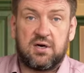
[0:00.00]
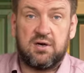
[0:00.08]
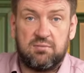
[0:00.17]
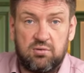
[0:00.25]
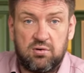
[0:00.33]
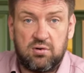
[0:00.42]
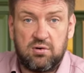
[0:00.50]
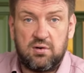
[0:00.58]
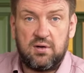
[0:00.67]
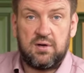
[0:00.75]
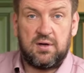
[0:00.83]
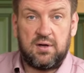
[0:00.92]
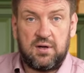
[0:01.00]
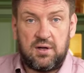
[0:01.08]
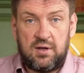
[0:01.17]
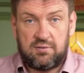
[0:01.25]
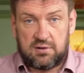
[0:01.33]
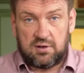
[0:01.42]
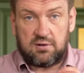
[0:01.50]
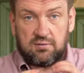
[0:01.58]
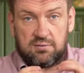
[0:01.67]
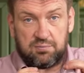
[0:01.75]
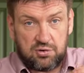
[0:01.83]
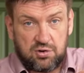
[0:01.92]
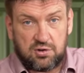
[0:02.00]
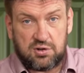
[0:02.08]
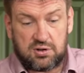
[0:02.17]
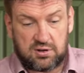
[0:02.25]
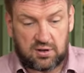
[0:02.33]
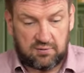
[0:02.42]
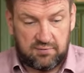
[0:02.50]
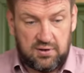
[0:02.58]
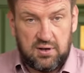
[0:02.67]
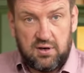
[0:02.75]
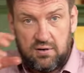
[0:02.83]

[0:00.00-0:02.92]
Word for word: рыбу, и вот этот вот пучочек травы